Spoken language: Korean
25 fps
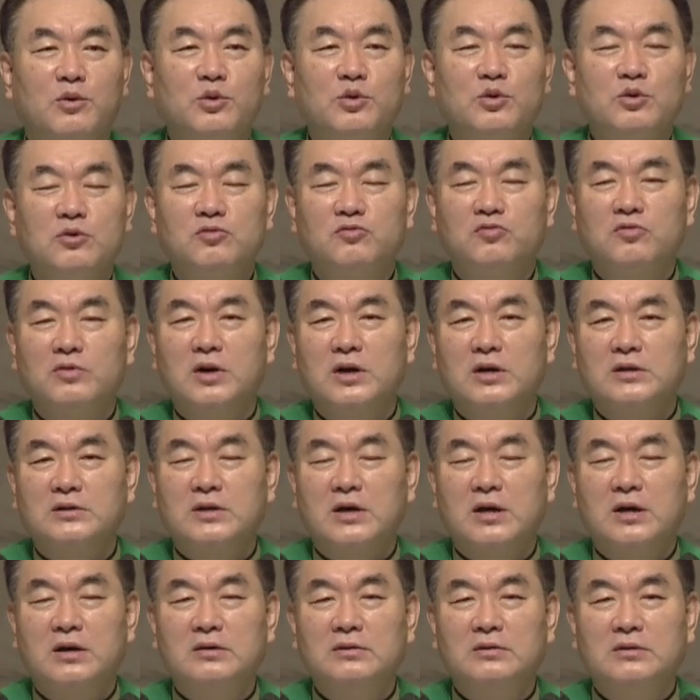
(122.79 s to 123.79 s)
오늘 우리가
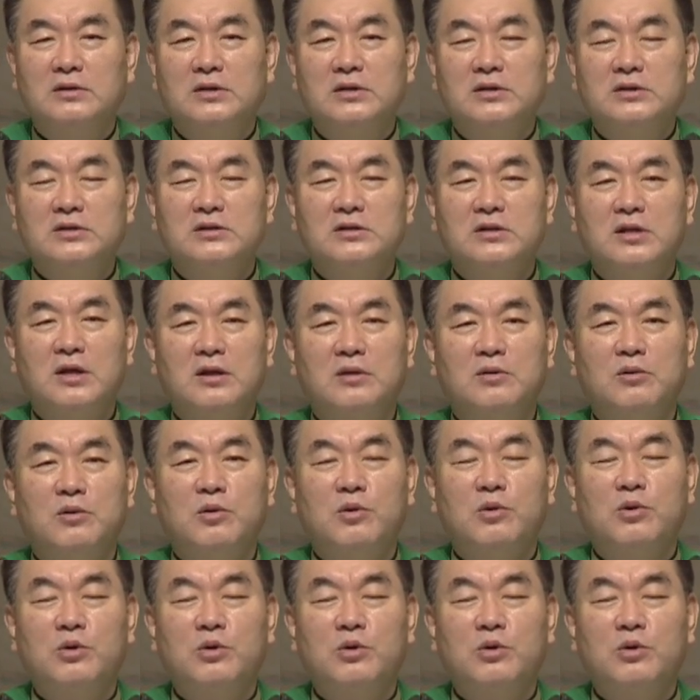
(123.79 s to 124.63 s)
사는 이 시대도